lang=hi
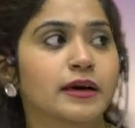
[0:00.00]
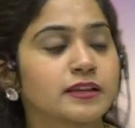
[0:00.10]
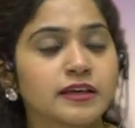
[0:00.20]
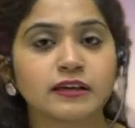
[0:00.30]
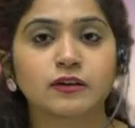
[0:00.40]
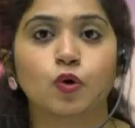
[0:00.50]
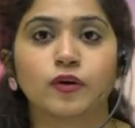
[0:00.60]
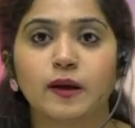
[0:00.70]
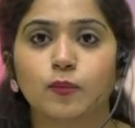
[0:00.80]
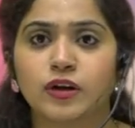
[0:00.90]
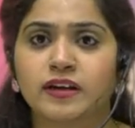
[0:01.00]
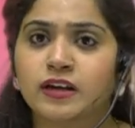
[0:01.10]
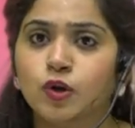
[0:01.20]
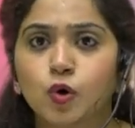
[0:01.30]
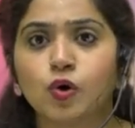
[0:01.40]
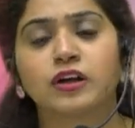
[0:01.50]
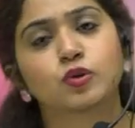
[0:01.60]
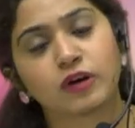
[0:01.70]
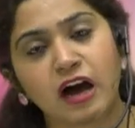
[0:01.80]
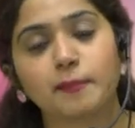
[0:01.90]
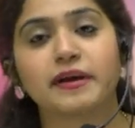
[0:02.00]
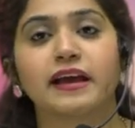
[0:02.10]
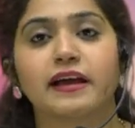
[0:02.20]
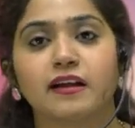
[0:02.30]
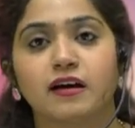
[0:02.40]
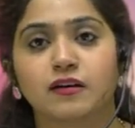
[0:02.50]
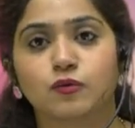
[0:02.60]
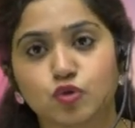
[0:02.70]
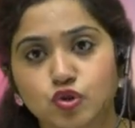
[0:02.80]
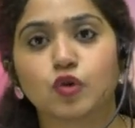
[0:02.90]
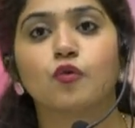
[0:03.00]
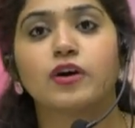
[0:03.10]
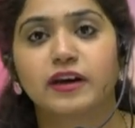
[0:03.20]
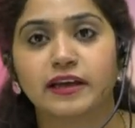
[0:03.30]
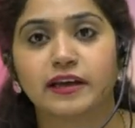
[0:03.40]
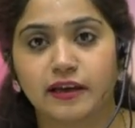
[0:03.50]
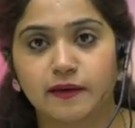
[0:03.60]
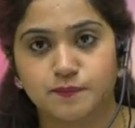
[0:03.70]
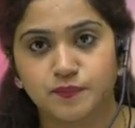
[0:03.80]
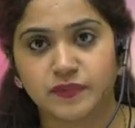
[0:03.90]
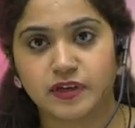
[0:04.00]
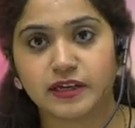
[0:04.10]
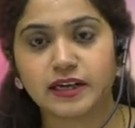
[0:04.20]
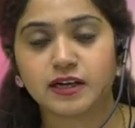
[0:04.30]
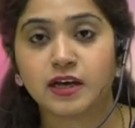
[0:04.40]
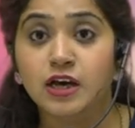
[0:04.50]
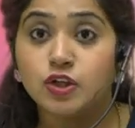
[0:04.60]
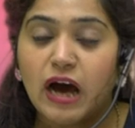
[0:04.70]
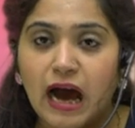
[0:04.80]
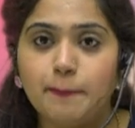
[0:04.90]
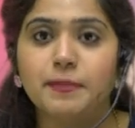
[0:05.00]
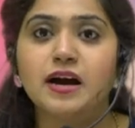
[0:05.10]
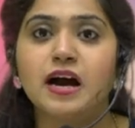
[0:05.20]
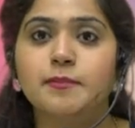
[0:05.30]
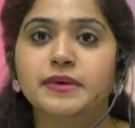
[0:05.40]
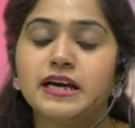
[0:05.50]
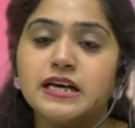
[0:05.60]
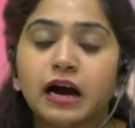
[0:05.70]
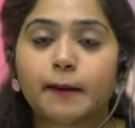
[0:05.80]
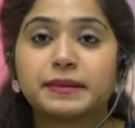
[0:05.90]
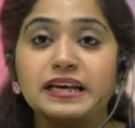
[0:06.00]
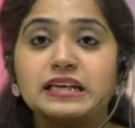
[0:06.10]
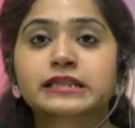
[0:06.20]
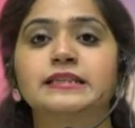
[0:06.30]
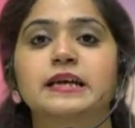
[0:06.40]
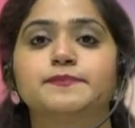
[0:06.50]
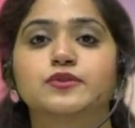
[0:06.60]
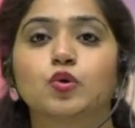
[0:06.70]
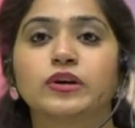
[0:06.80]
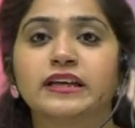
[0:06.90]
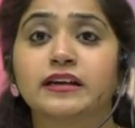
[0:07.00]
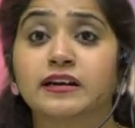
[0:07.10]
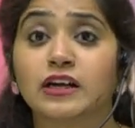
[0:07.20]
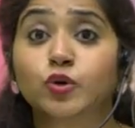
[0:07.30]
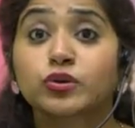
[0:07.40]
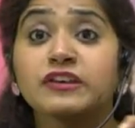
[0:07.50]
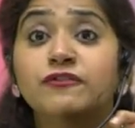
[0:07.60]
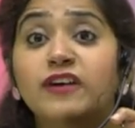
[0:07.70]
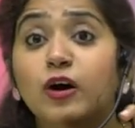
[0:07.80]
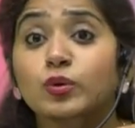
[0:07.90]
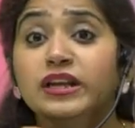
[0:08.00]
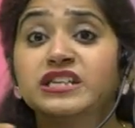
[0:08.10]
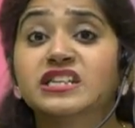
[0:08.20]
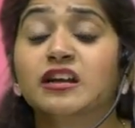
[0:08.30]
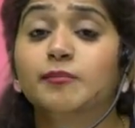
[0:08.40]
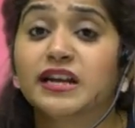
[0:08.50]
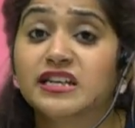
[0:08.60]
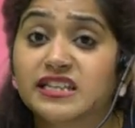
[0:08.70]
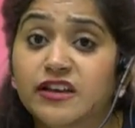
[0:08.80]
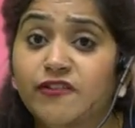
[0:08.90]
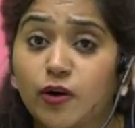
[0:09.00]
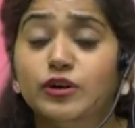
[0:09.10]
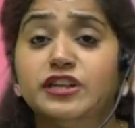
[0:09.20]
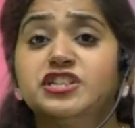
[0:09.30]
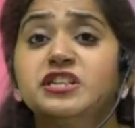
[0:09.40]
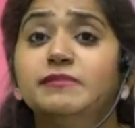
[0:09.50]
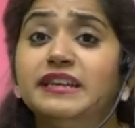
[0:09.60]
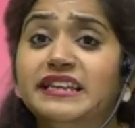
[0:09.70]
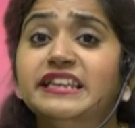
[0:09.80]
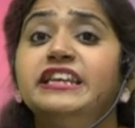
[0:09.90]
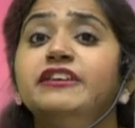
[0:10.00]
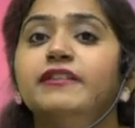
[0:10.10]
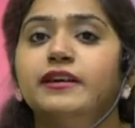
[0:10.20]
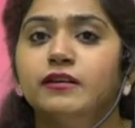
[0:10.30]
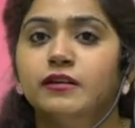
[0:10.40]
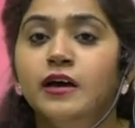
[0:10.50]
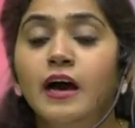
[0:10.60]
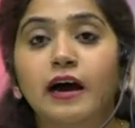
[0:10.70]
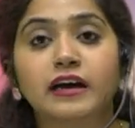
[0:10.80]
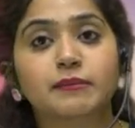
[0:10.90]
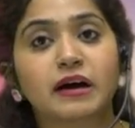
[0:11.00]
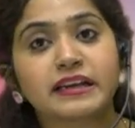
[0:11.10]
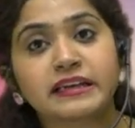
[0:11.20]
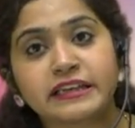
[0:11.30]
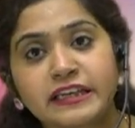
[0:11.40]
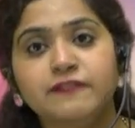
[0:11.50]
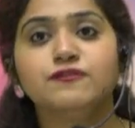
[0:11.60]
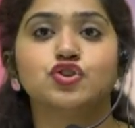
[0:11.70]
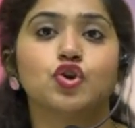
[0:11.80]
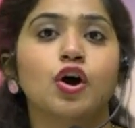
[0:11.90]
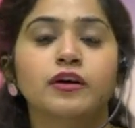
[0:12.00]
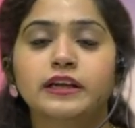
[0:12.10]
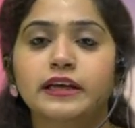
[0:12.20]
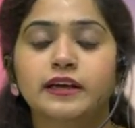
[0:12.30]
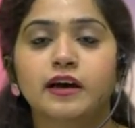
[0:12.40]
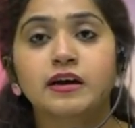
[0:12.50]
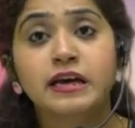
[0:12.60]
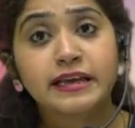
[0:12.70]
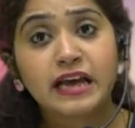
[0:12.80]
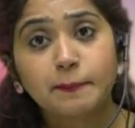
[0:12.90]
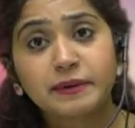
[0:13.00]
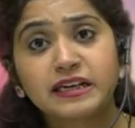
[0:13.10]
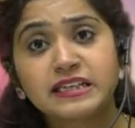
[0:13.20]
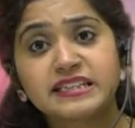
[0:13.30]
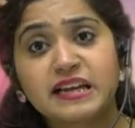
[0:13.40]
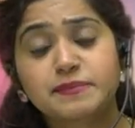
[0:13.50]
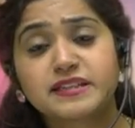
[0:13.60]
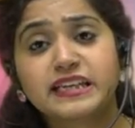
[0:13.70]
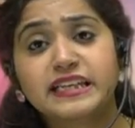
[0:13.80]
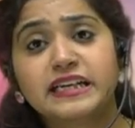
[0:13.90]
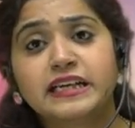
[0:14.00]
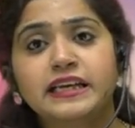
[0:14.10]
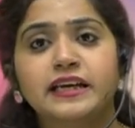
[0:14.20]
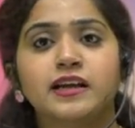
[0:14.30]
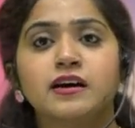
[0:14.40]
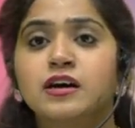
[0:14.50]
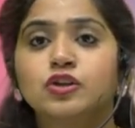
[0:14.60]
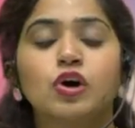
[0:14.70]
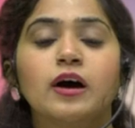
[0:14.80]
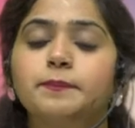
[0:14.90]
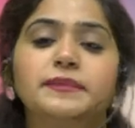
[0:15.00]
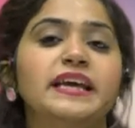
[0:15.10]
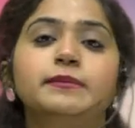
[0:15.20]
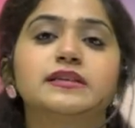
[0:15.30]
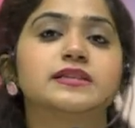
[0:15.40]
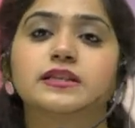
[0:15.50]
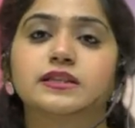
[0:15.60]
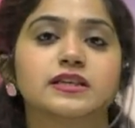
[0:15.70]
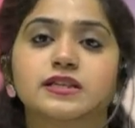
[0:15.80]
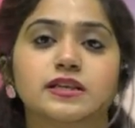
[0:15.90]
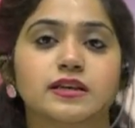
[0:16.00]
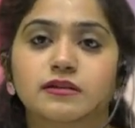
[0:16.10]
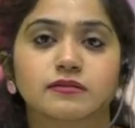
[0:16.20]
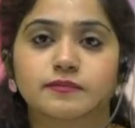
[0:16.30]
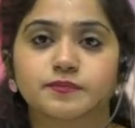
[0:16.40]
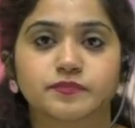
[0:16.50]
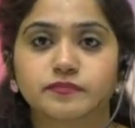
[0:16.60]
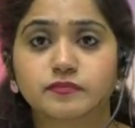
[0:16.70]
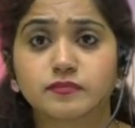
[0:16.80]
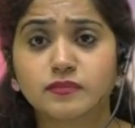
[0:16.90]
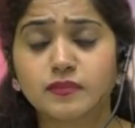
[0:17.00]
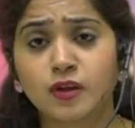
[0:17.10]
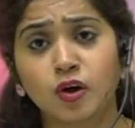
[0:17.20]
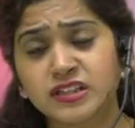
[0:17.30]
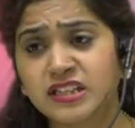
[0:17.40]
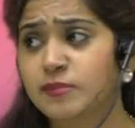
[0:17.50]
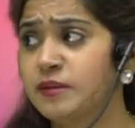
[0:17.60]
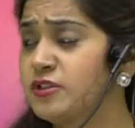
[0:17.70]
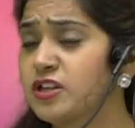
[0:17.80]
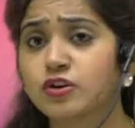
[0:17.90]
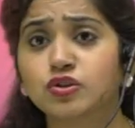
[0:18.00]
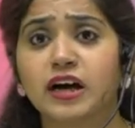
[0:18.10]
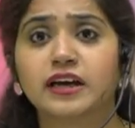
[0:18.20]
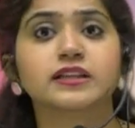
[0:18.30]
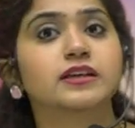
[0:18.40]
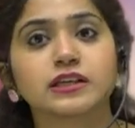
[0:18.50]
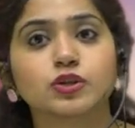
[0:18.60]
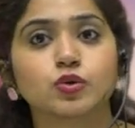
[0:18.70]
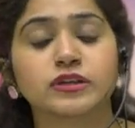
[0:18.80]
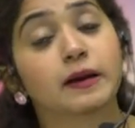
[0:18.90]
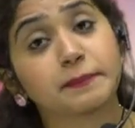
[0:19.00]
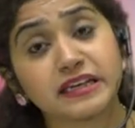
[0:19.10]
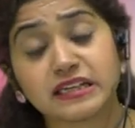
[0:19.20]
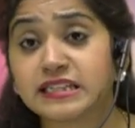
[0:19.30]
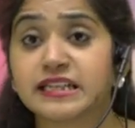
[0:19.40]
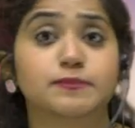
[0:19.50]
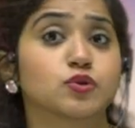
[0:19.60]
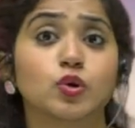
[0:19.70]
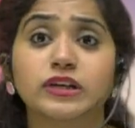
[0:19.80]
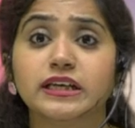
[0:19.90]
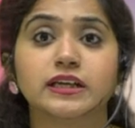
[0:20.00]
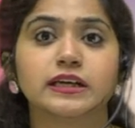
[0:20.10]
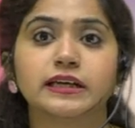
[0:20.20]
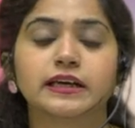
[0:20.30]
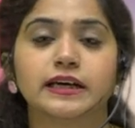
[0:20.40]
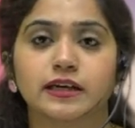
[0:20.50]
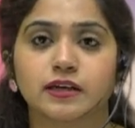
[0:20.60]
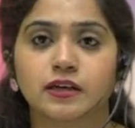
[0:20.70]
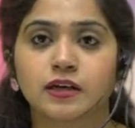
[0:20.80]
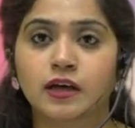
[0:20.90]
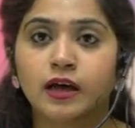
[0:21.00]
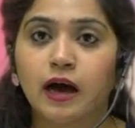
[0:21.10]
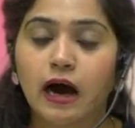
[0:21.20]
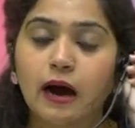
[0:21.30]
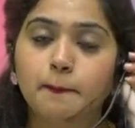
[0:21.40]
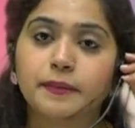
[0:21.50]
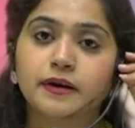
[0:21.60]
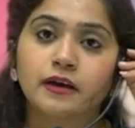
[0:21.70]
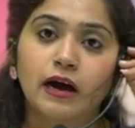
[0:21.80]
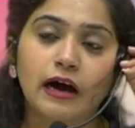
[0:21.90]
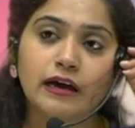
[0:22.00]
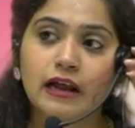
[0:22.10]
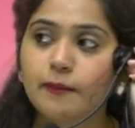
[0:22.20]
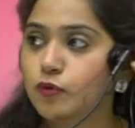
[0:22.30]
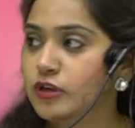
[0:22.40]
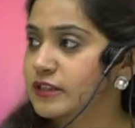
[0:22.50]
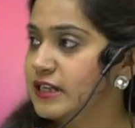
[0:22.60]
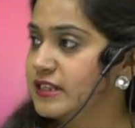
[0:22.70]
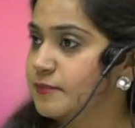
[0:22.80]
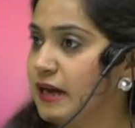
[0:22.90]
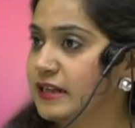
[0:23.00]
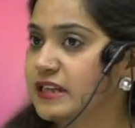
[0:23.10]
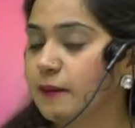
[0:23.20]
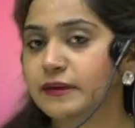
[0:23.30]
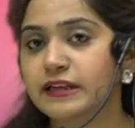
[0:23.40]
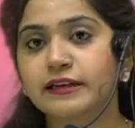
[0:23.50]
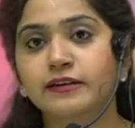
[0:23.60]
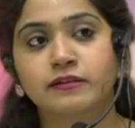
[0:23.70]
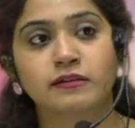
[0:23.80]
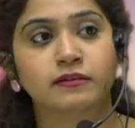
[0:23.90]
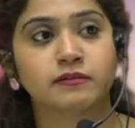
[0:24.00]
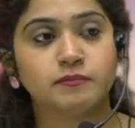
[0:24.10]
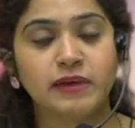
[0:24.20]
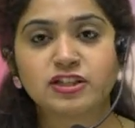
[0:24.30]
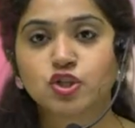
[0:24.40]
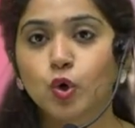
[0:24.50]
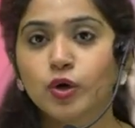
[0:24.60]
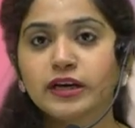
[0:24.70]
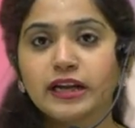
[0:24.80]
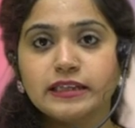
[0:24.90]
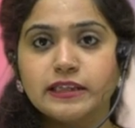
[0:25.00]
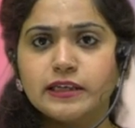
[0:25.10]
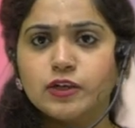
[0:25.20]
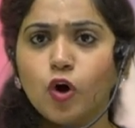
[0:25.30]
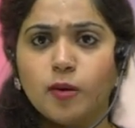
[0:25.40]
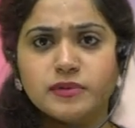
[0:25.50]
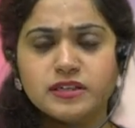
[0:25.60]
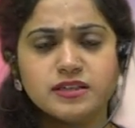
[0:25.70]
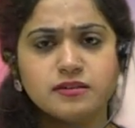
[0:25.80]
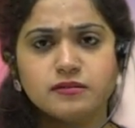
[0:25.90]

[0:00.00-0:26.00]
बात नहीं कि लोग क्या बोलेंगे लोगों का तो काम है कहना कुछ तो वो कहेंगे राइट आपका काम क्या है अपने कंसेप्ट को क्लियर करना क्योंकि फाउंडेशन हमारा सही फाउंडेशन में ही नींव है अगर हमारी नींव स्ट्रांग नहीं है ना यहाँ पे कंसेप्ट क्लियर नहीं है ना तो आप नहीं बन सकते सीए और सीए बन भी जाओगे तो आगे दिक्कत होगी अपने कंसेप्ट को क्लियर करने का है आप अगर आपको लगता है जैसे मैथ्स आपके लिए मैथ्स छोड़कर आए थे कि कॉमर्स